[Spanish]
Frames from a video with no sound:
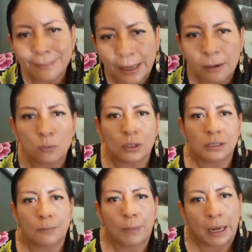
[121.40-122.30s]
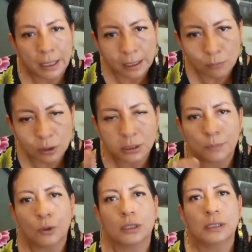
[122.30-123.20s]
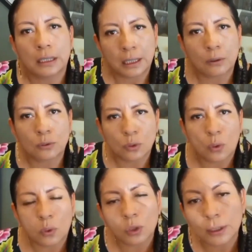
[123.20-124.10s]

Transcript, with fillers: nivel municipal, en el municipio. de